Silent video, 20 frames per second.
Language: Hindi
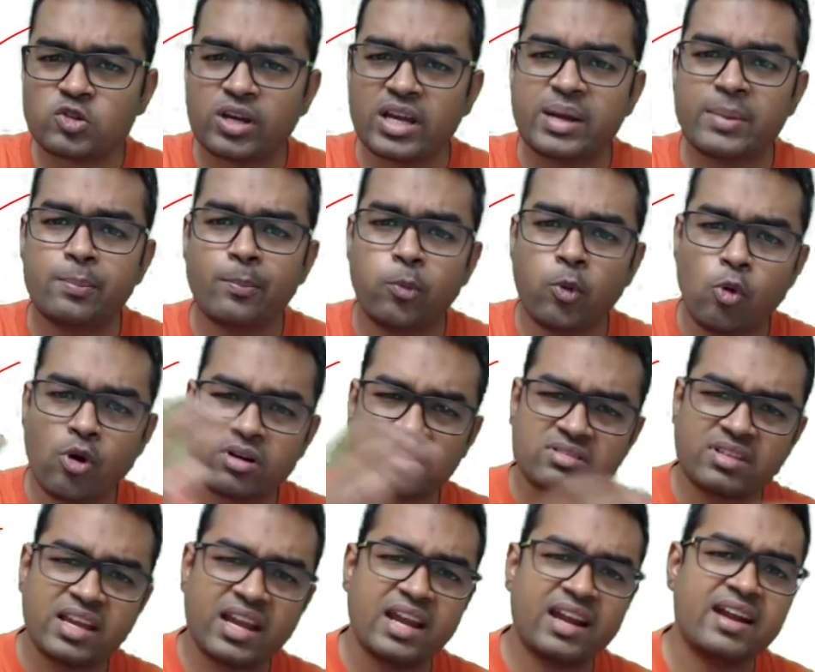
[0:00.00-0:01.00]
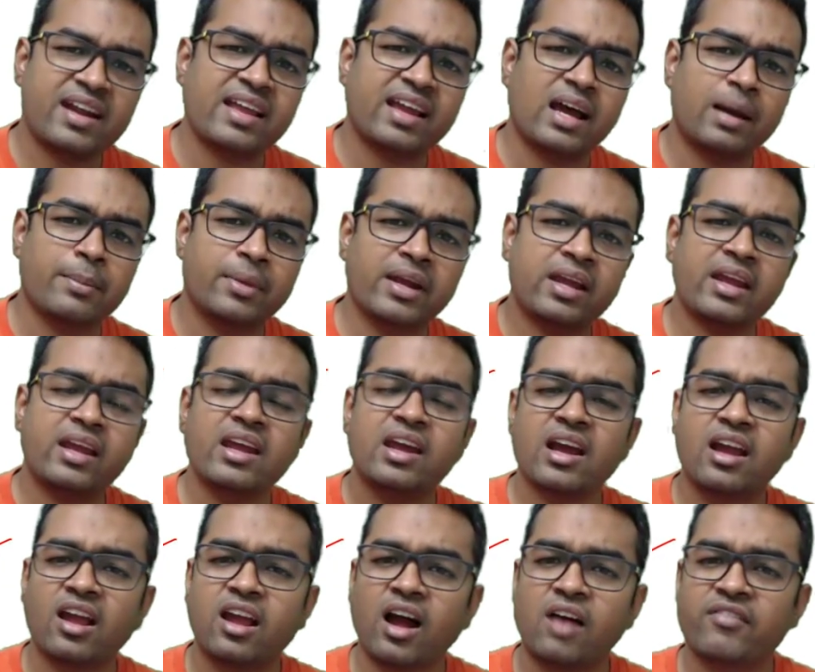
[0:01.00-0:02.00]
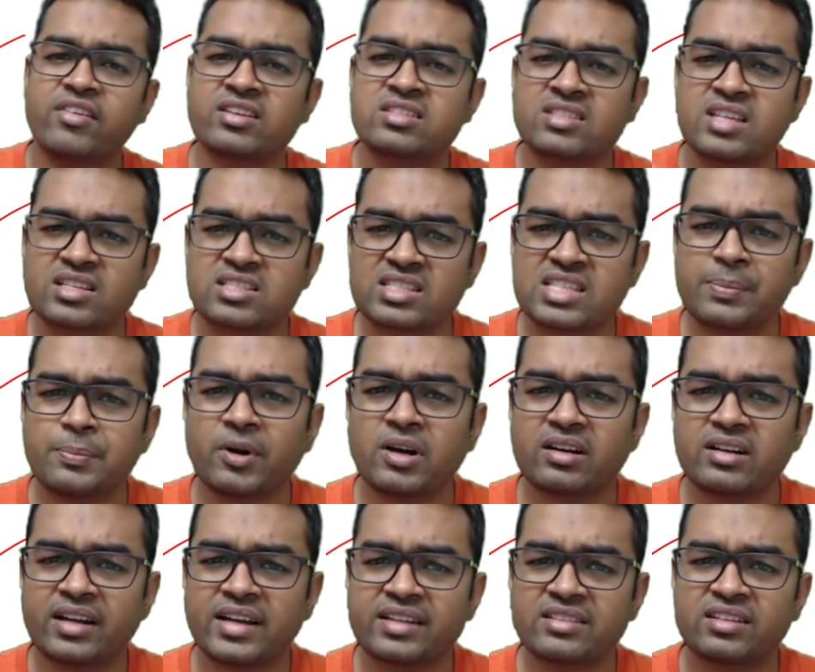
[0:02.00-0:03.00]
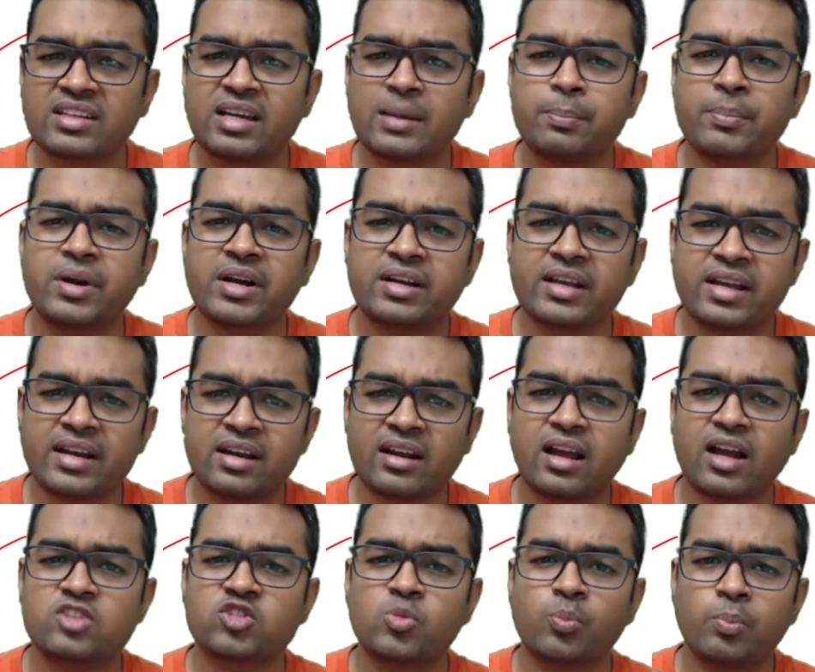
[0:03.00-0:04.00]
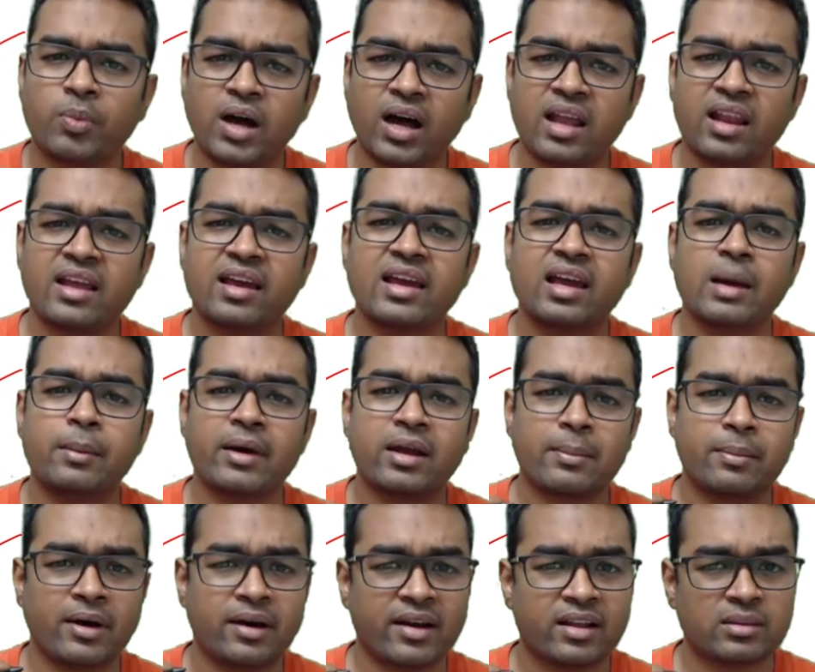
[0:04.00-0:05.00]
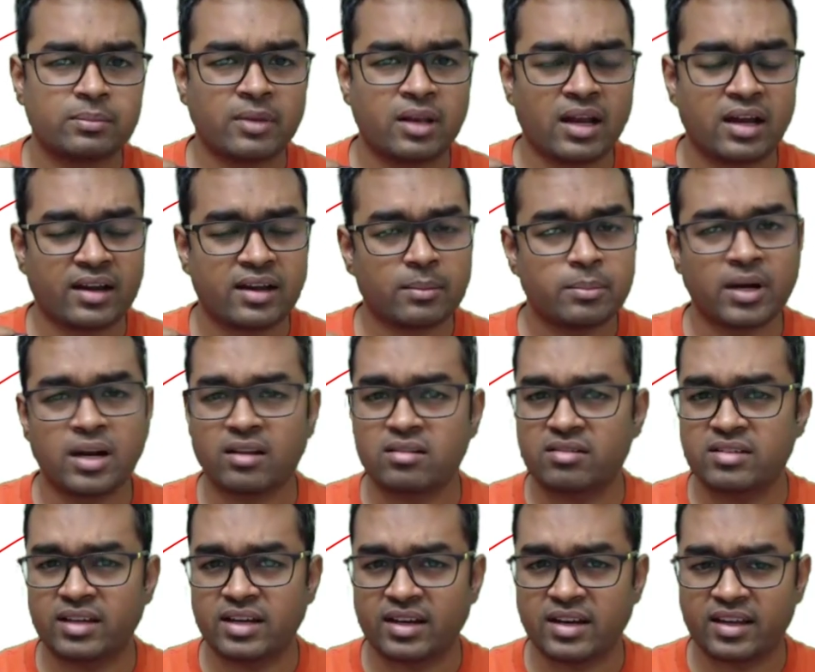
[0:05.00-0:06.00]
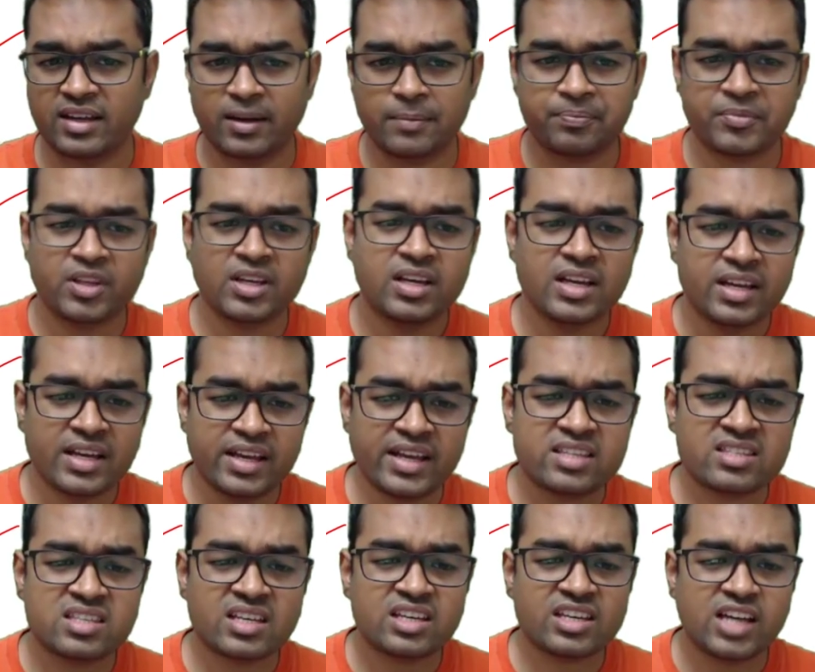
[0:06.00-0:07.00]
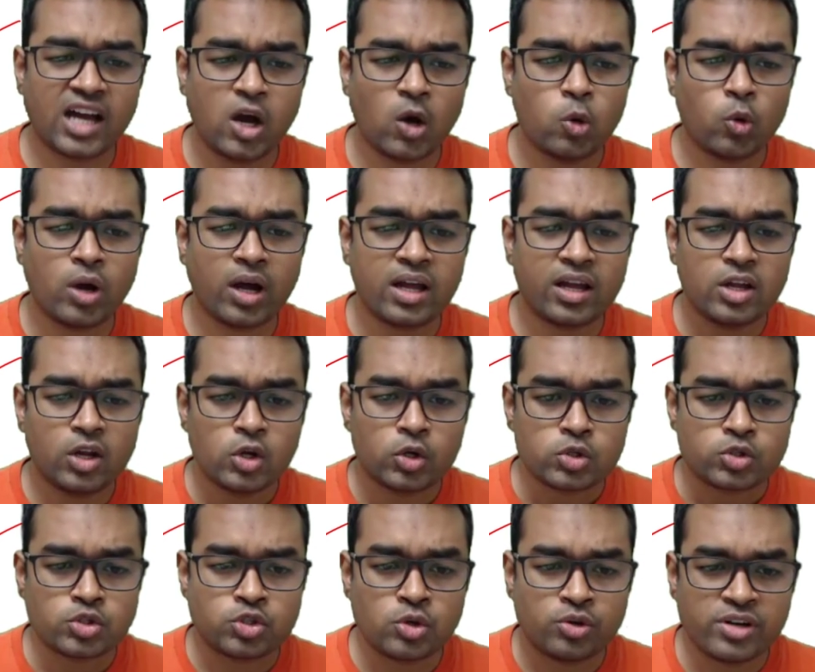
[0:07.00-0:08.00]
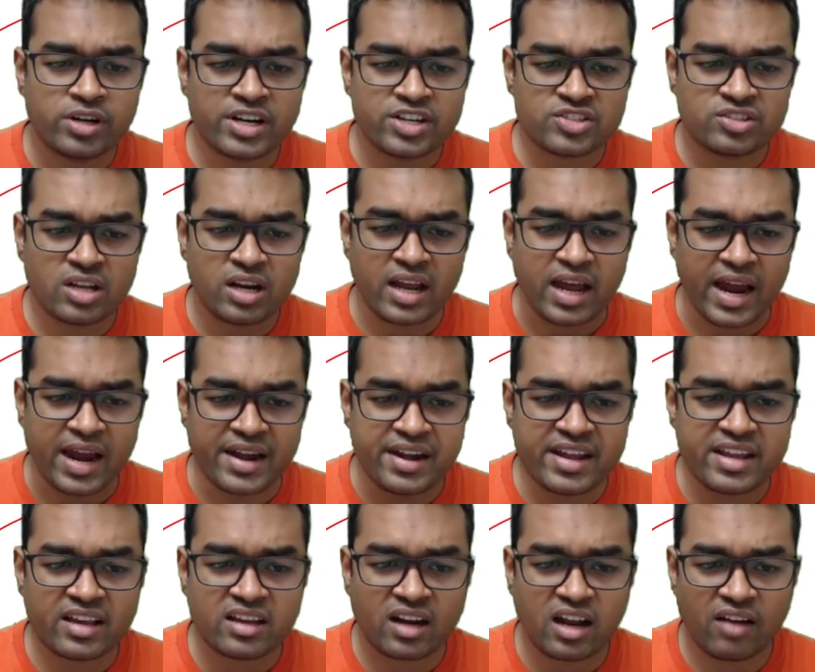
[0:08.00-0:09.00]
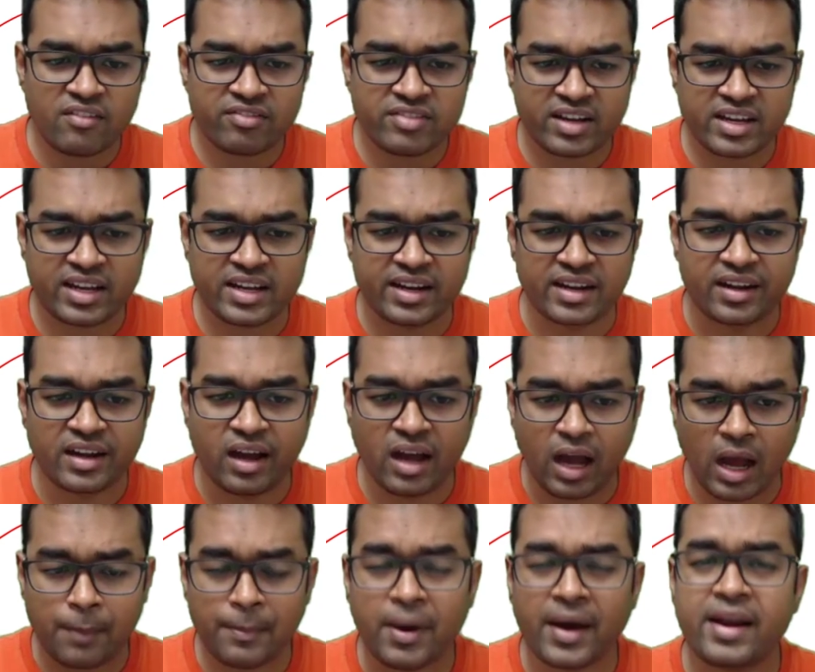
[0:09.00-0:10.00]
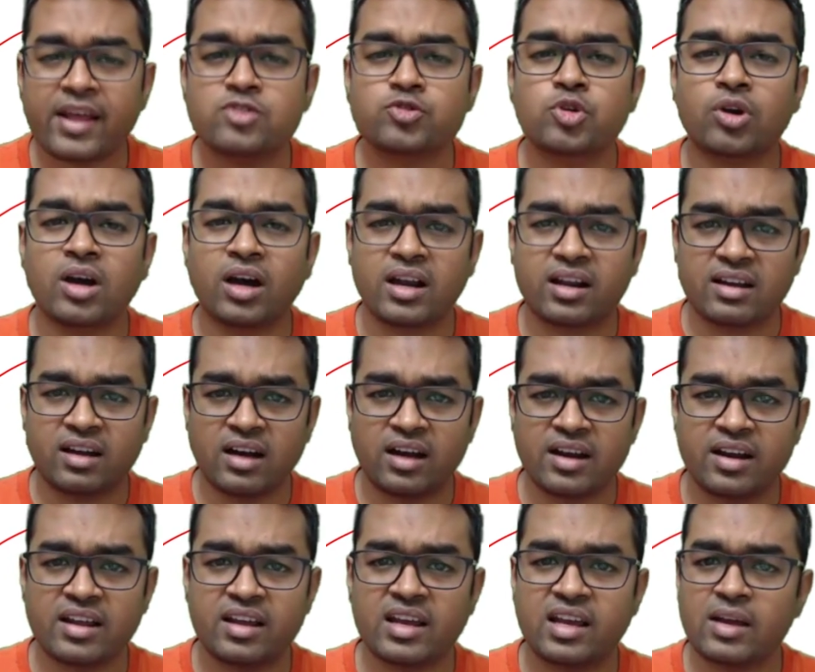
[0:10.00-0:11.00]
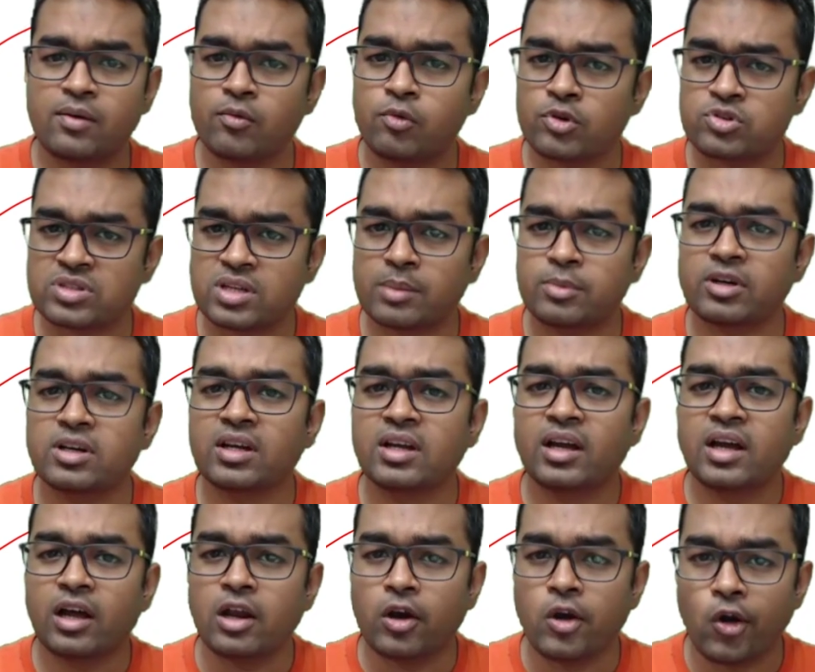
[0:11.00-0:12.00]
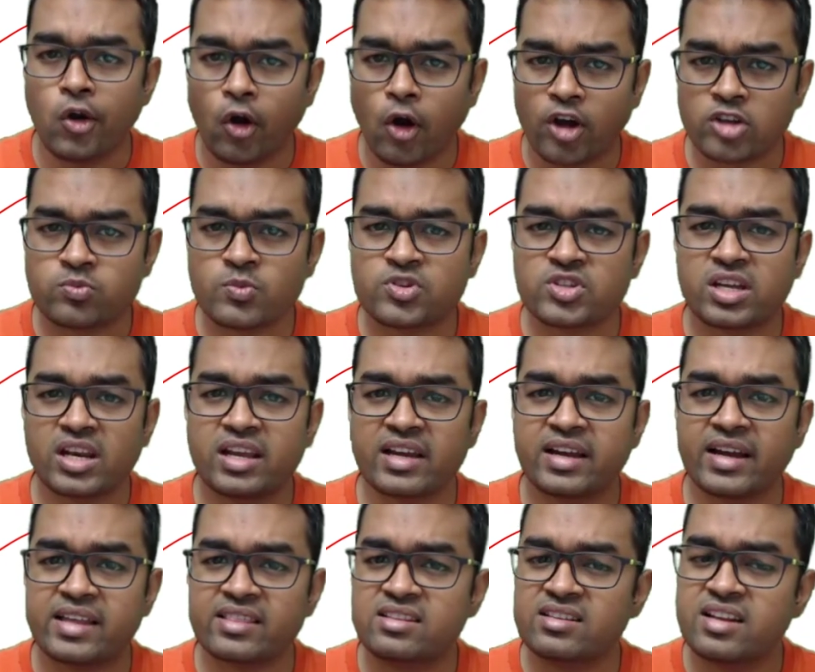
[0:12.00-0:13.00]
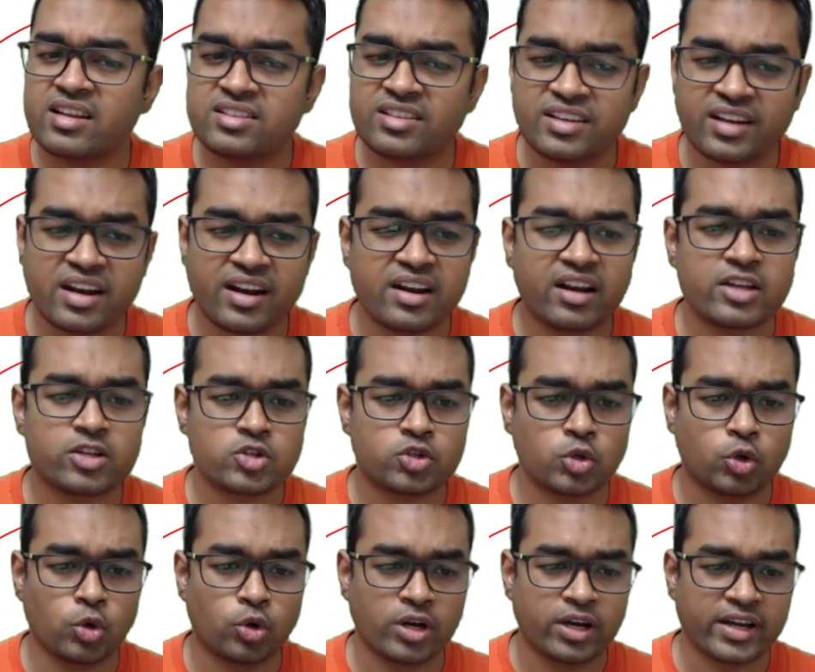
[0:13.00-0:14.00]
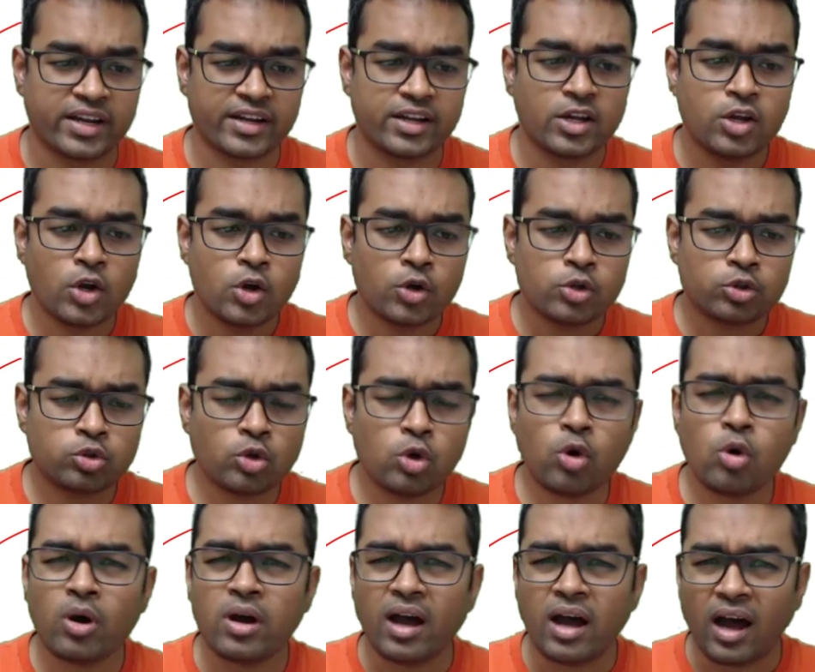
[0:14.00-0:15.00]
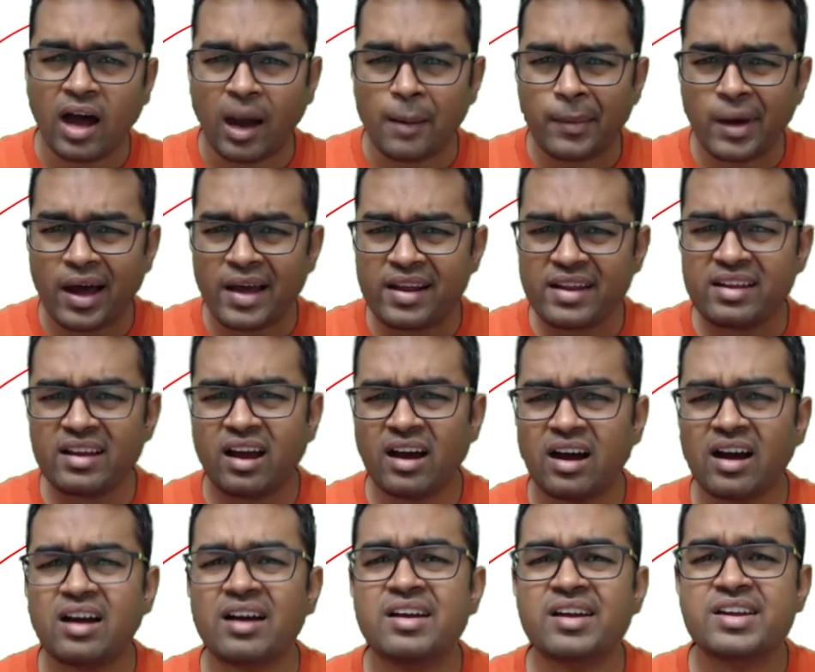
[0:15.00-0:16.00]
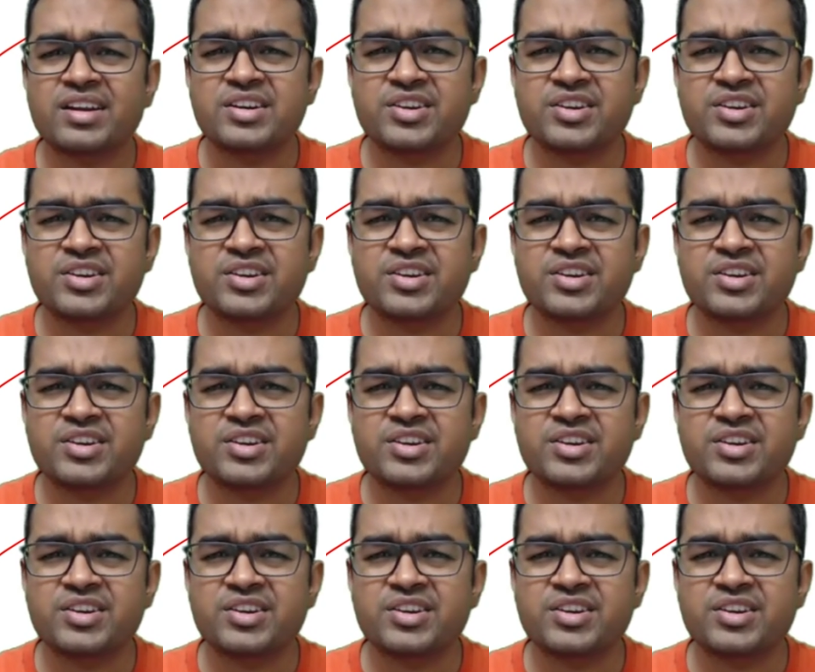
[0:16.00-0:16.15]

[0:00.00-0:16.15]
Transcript: के जो इम्पोर्ट थे इंडिया में काफ़ी सस्ते पड़ रहे थे ब्रिटेन का जो माल है हमारे भारत में लाकर भर दिया गया इससे क्या हुआ जो ट्रेडिशनल हैंडीक्राफ्ट है हमारे जो कारखाने हैं वो सब लॉस में चले गए धीरे धीरे नष्ट हो गए तो हमारे यहाँ